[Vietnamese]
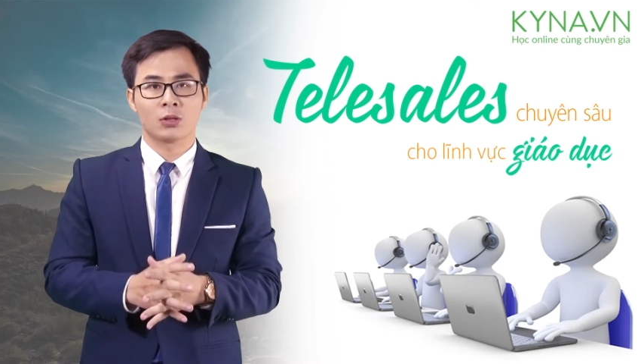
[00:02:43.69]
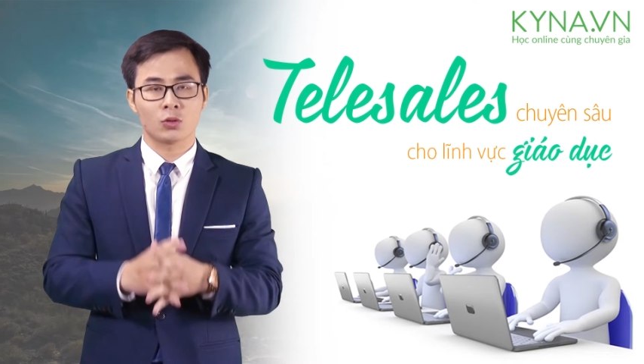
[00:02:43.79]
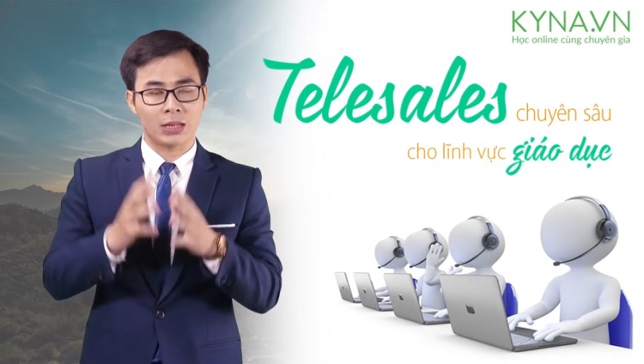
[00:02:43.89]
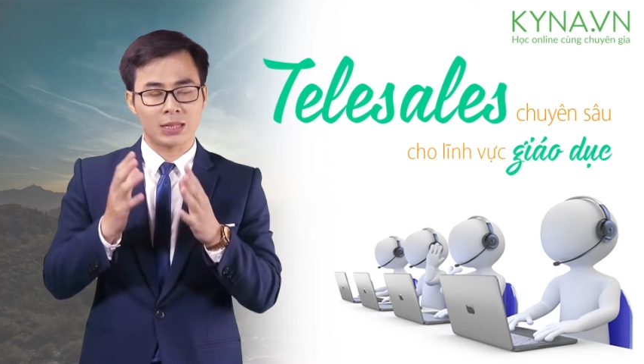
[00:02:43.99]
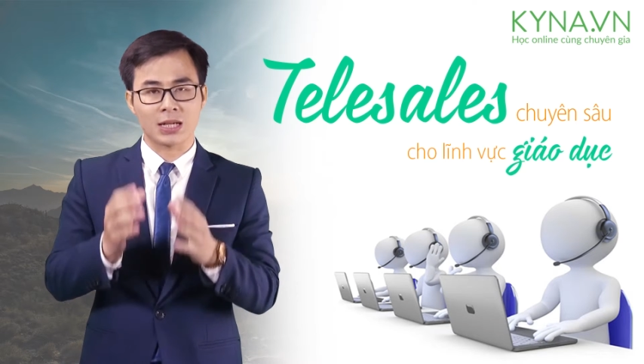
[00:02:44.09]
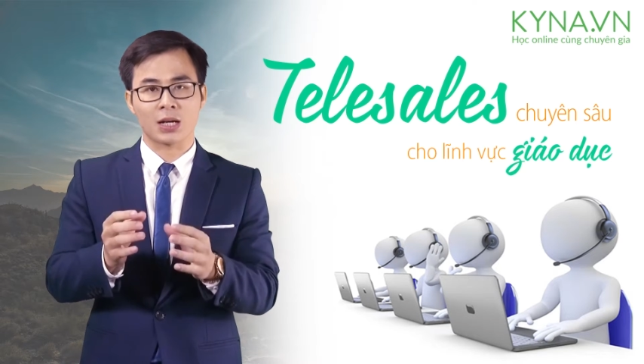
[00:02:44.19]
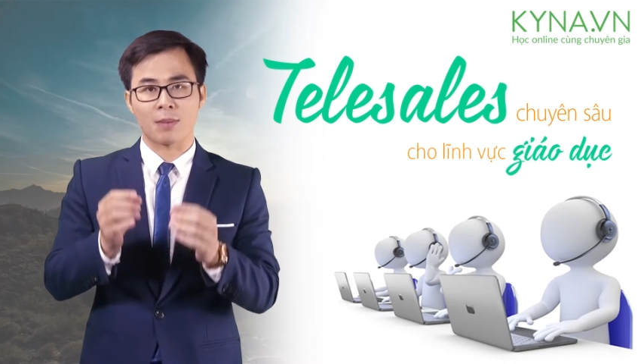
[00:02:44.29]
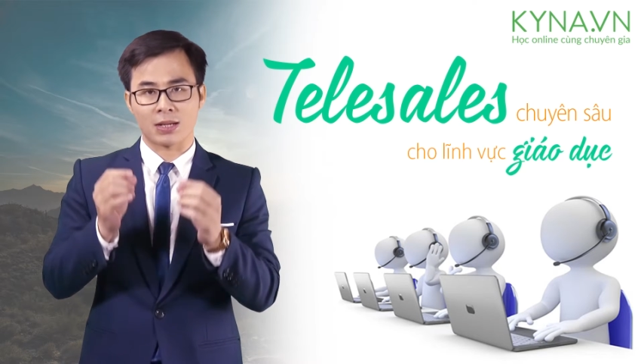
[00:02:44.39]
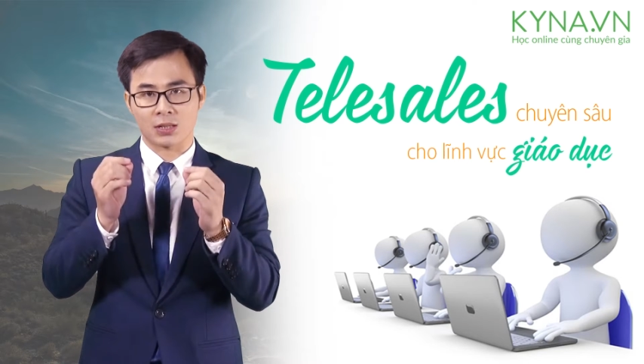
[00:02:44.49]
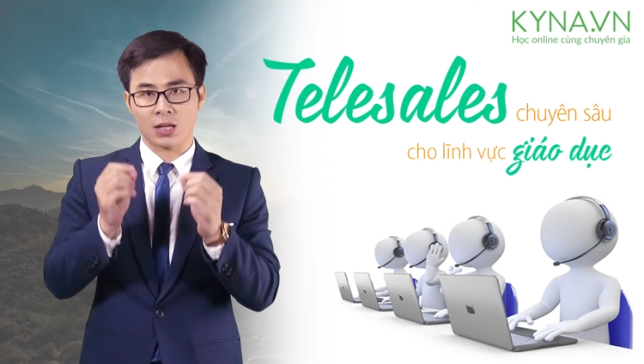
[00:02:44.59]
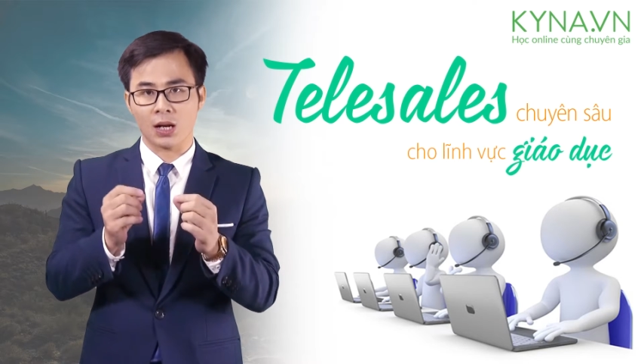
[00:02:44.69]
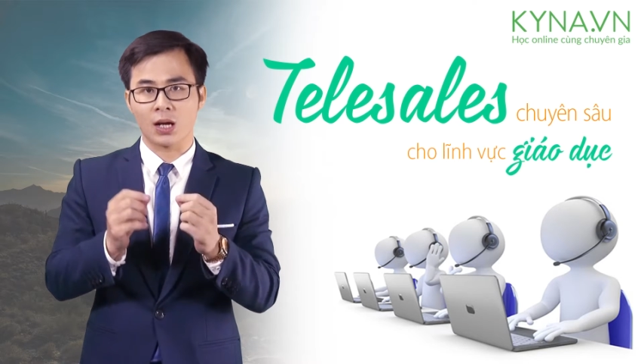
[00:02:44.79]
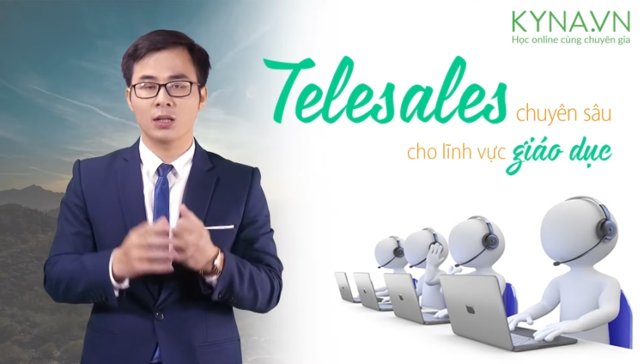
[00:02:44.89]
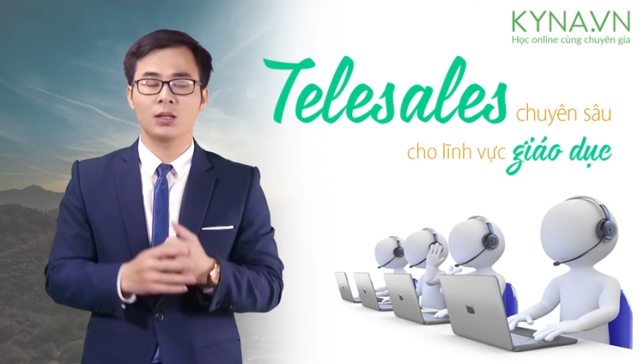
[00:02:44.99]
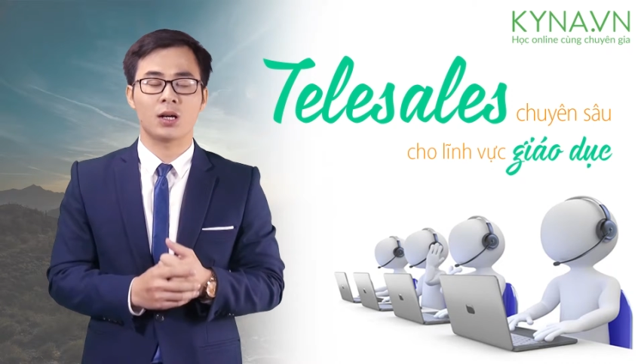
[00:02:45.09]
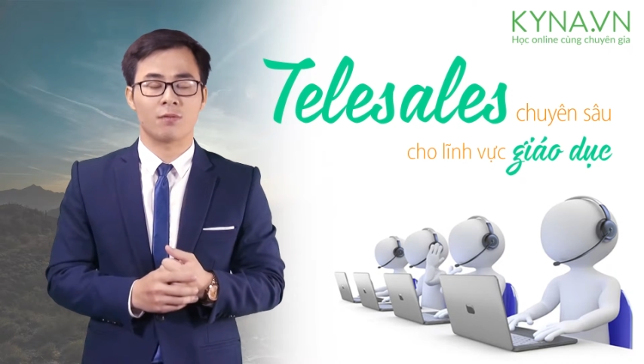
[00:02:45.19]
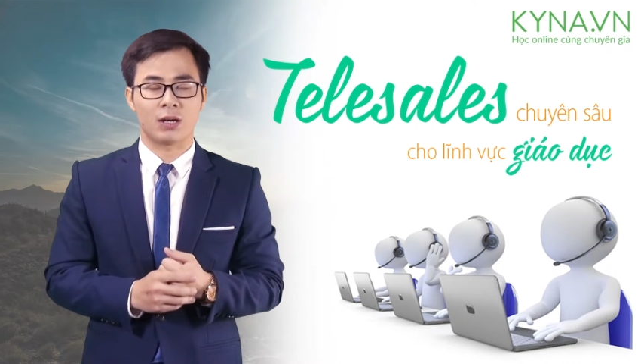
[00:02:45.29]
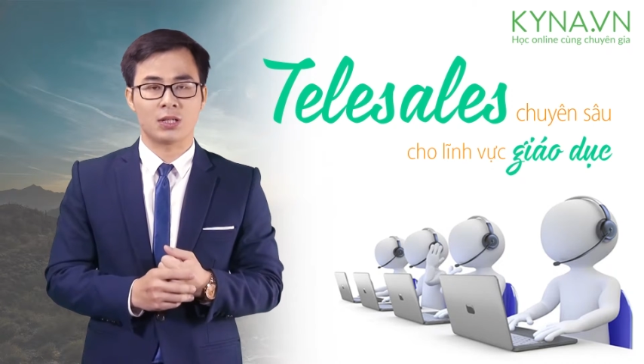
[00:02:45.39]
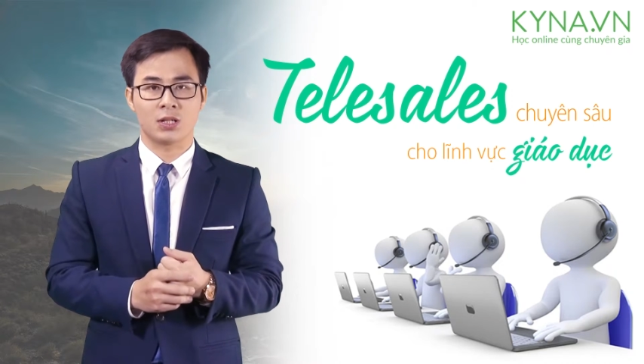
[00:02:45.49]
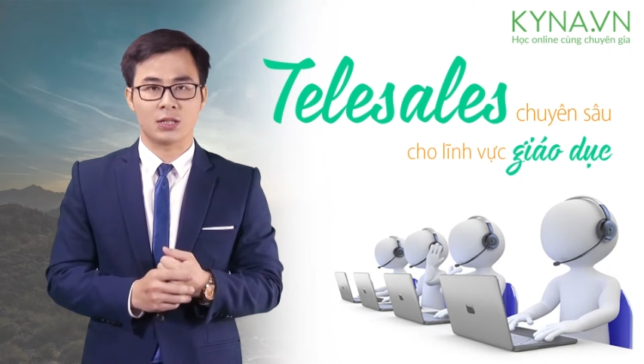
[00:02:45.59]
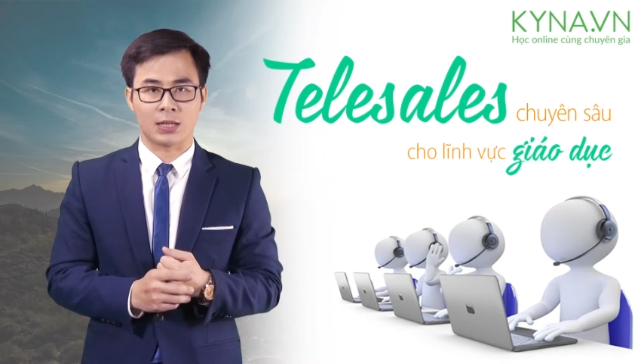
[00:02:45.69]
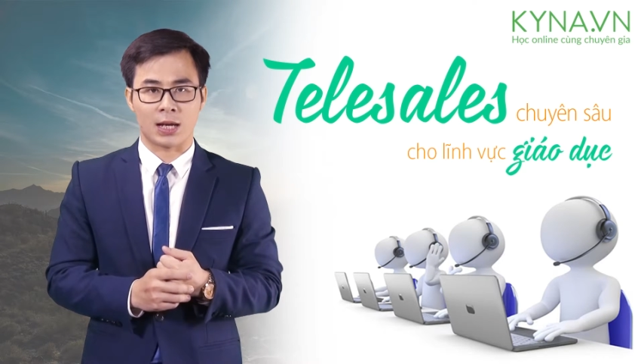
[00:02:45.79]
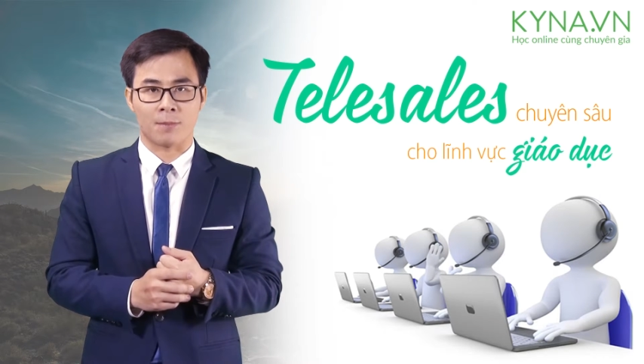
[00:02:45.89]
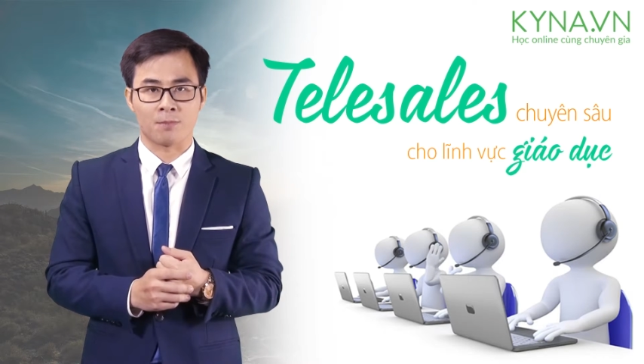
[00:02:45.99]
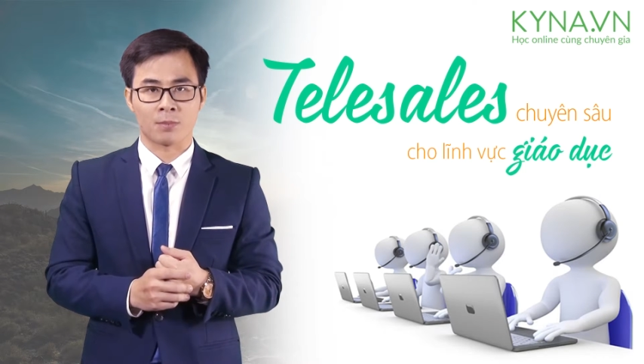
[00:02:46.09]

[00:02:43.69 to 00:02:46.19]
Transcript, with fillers: tôi tin chắc là bạn sẽ rất ấn tượng với cái chương trình này